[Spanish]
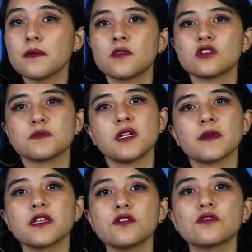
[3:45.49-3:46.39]

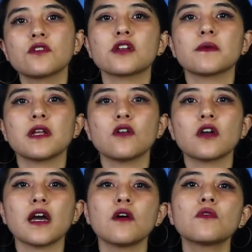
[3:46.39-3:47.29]
2021 reveló
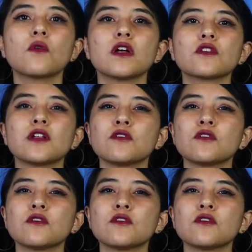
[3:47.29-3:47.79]
que aun cuando